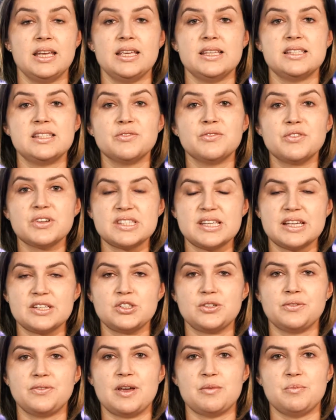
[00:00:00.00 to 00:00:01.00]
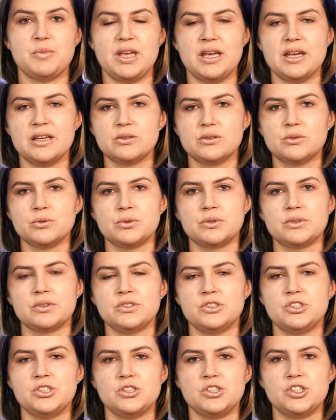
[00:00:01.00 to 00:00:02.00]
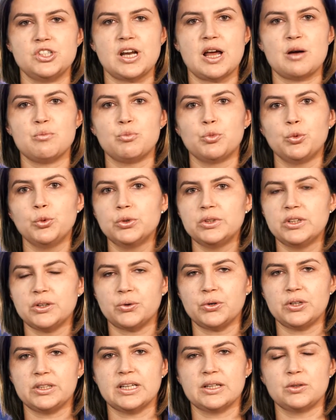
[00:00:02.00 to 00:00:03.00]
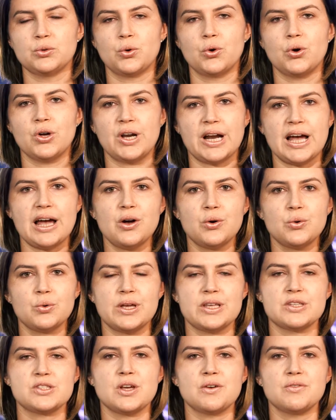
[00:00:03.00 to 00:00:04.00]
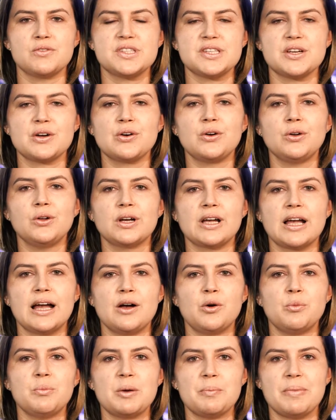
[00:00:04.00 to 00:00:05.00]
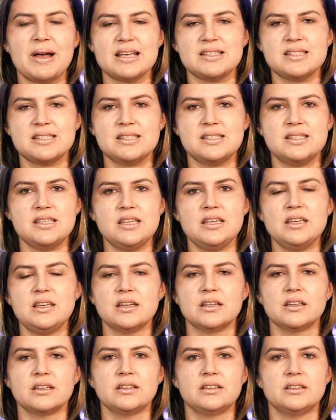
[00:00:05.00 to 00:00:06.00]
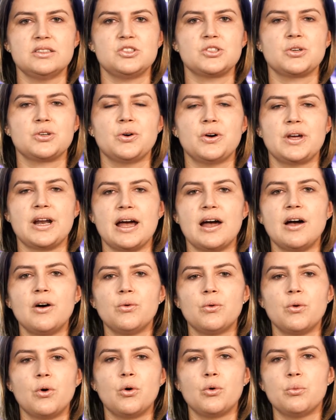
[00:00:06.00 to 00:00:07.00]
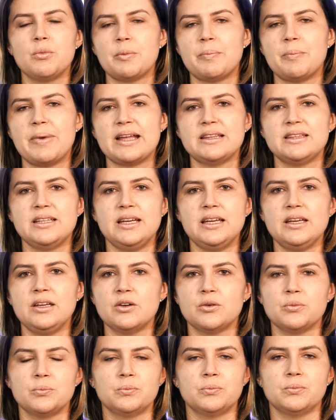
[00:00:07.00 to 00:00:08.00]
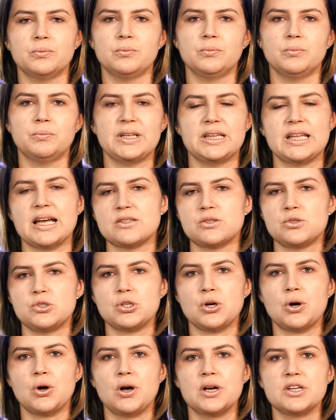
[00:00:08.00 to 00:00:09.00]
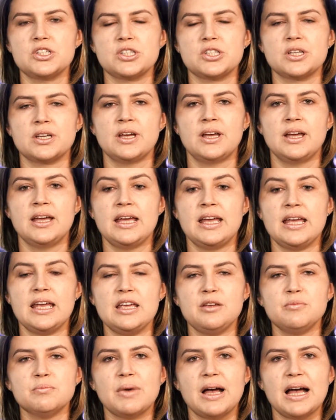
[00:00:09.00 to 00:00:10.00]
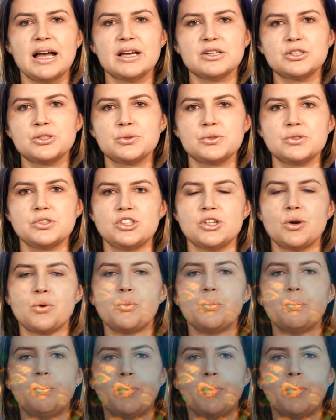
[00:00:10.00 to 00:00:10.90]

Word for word: E se você tiver medo de tirar muda cortando coral, é só você colocar uma basezinha de coral ou alguma pedrinha, um, um pedaço de rocha embaixo de algum